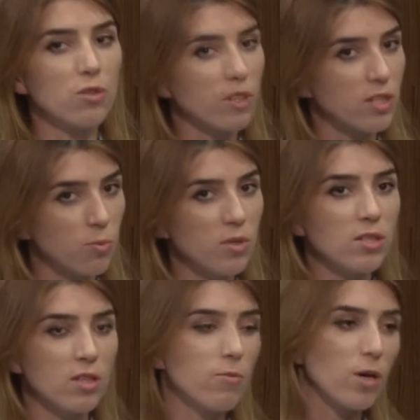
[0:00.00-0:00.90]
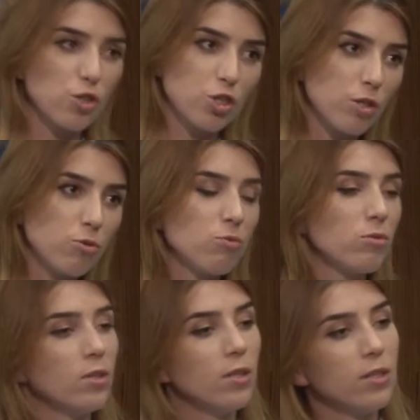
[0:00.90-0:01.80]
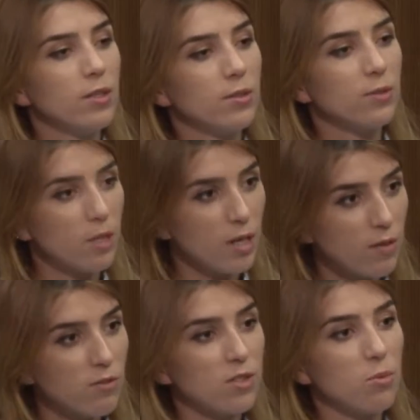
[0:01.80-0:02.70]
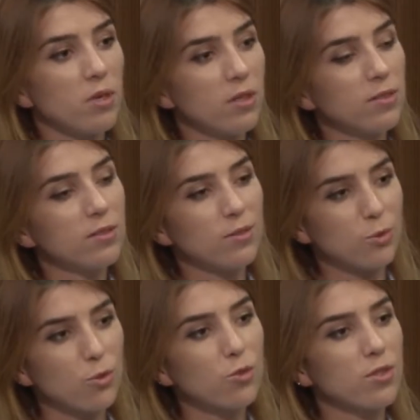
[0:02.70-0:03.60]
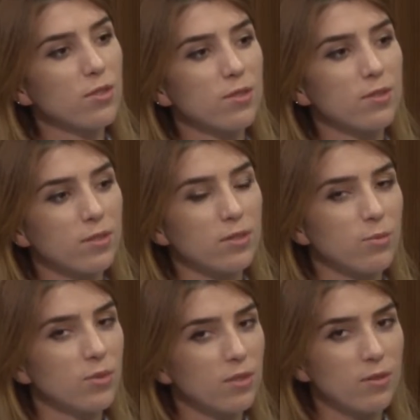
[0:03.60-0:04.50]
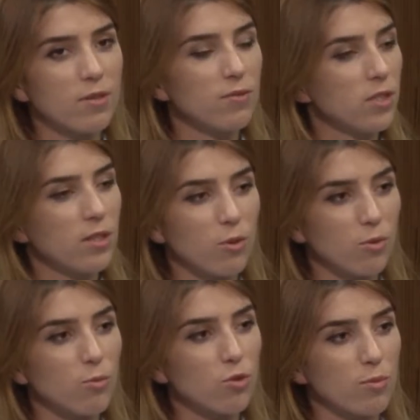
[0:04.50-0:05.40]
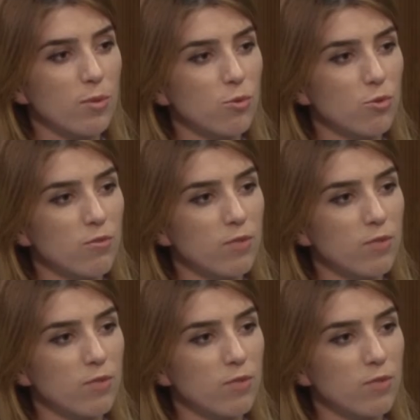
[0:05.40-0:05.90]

и в Каспийский, в Махачкалу. И в Дербент тоже. Да, и в Дербент. То есть э, мы все районы можем а обслуживать. А